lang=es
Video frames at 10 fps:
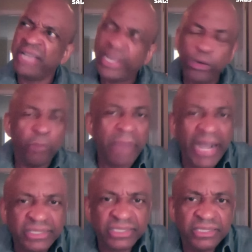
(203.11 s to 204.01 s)
Era un
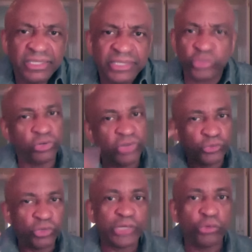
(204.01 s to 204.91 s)
vals, entonces no,
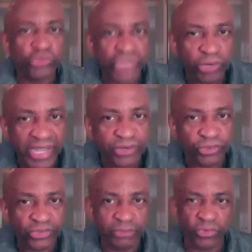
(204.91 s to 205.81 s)
lo escucharon
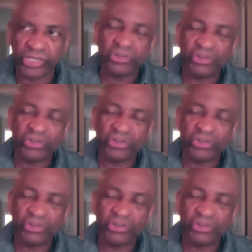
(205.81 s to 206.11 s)
ellos, como que no lo